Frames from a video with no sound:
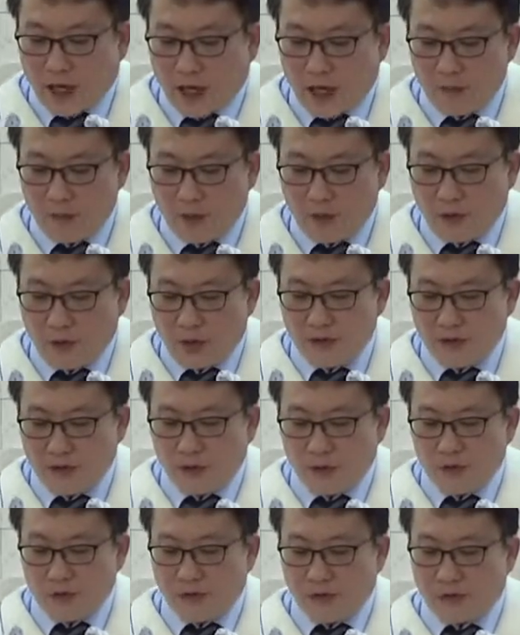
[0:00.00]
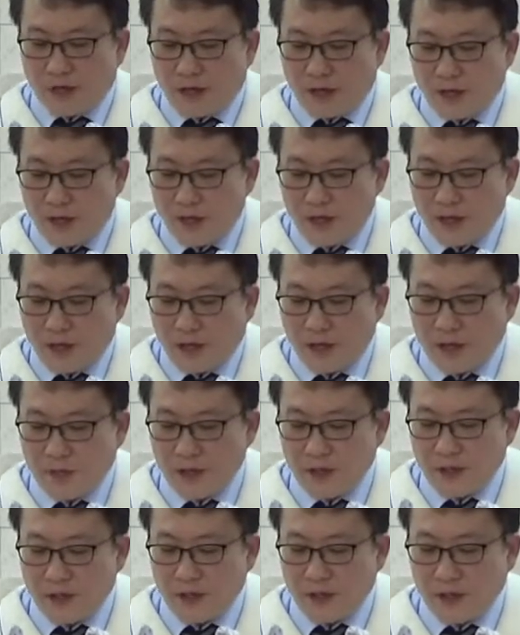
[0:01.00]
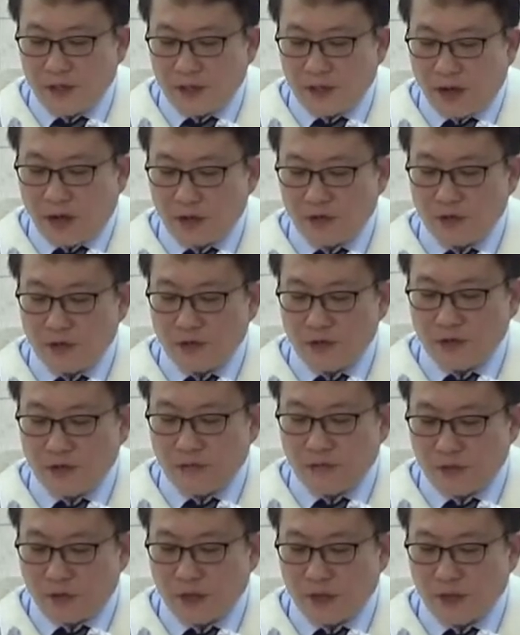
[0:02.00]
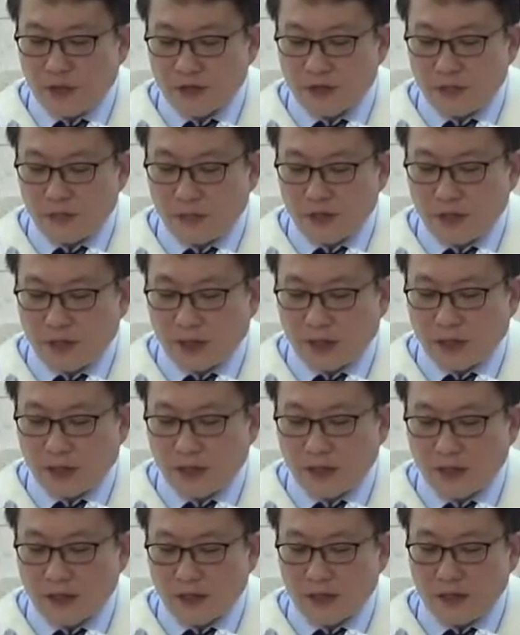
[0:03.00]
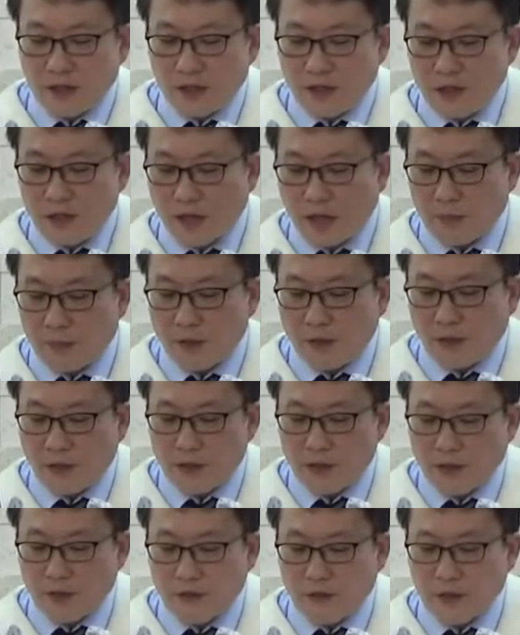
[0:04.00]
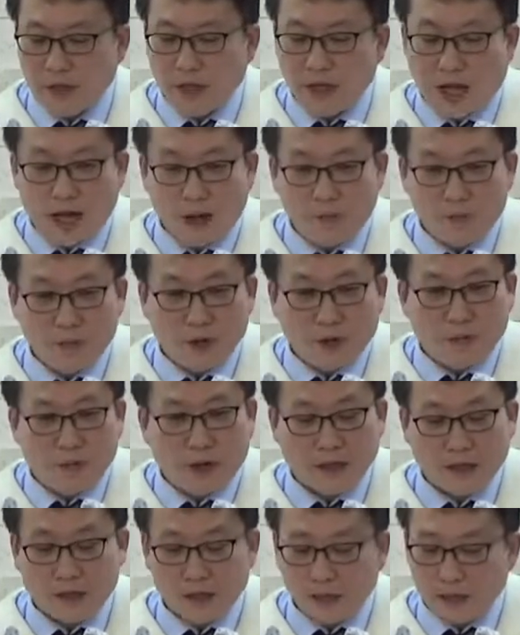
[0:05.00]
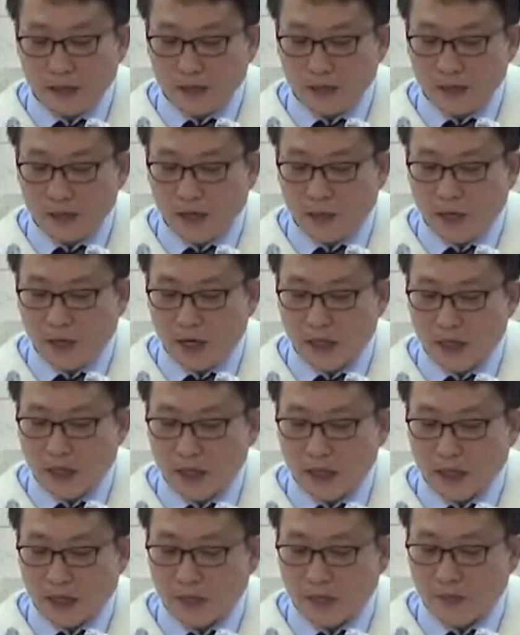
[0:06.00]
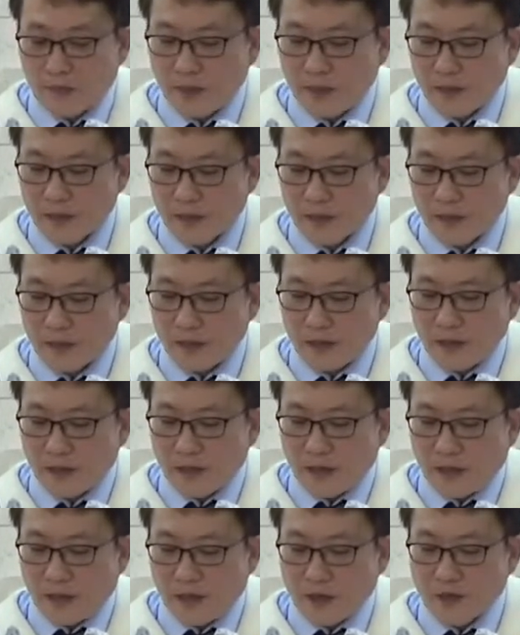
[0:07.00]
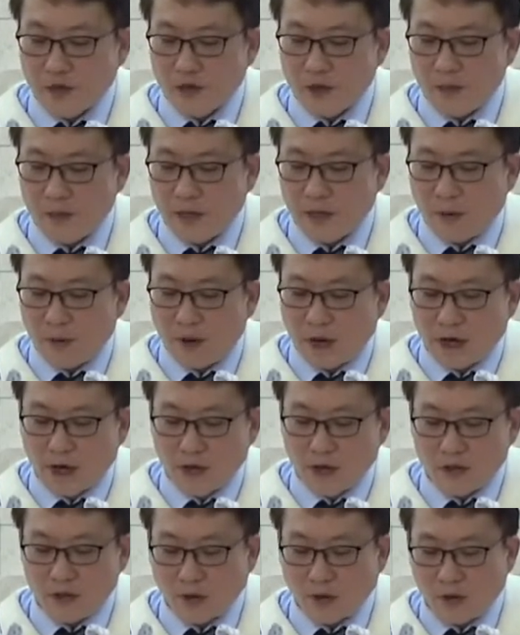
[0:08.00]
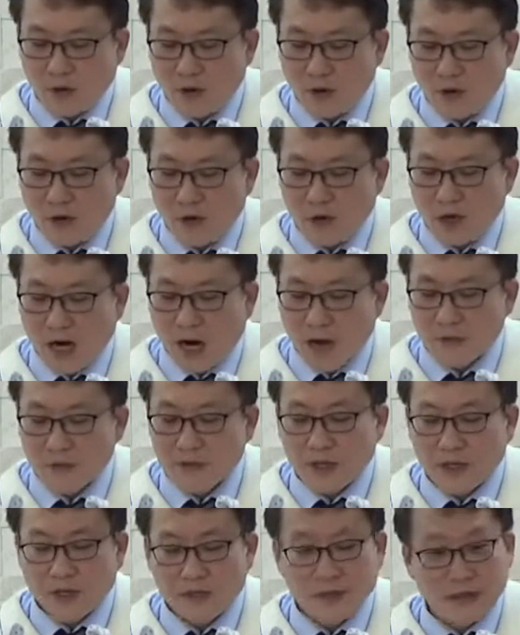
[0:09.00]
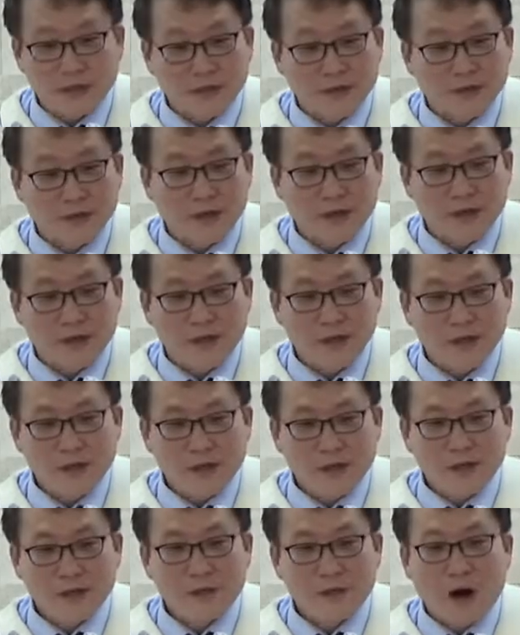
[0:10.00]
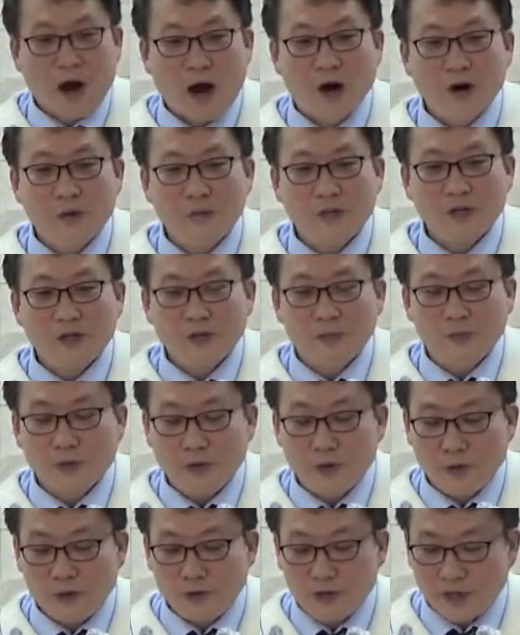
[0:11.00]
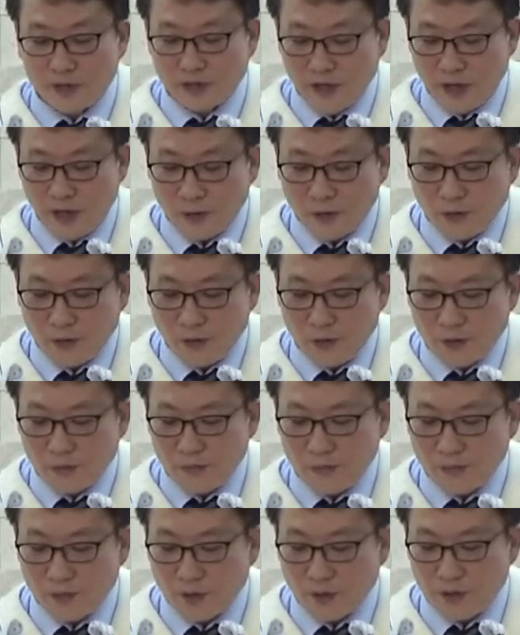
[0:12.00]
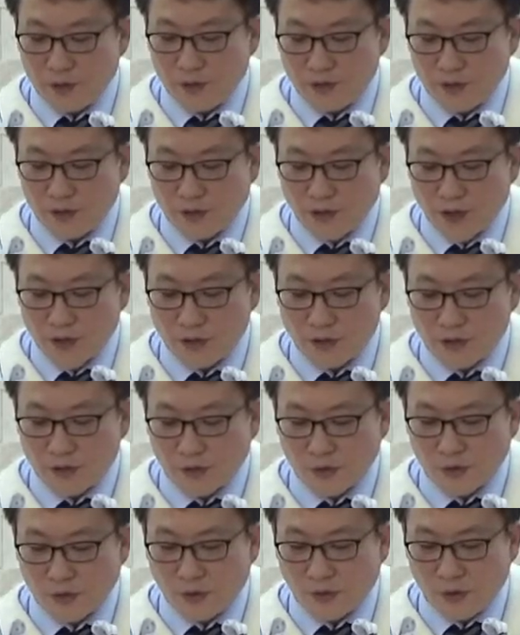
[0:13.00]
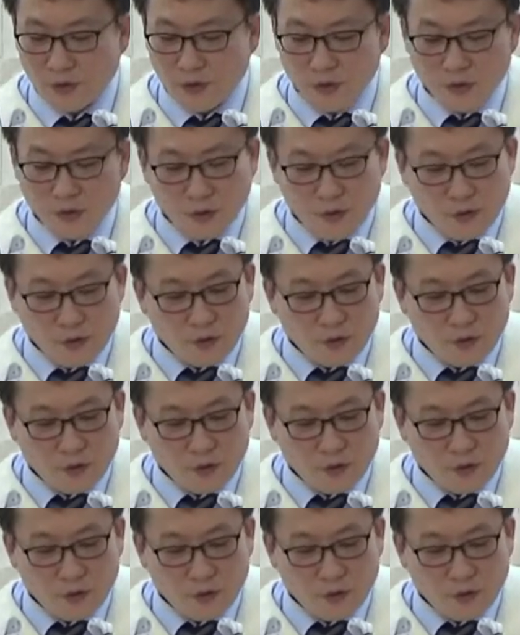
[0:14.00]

나병 환자로서 살던 사람이 할 수 있는 게 뭐가 있겠습니까? 근데 이 나병 환자 중에 한 명만 사마리아 사람만 예수님에게 와가지고 감사를 했는데 그 마음이 그 표현이 그대로 표현이 들어가 있죠.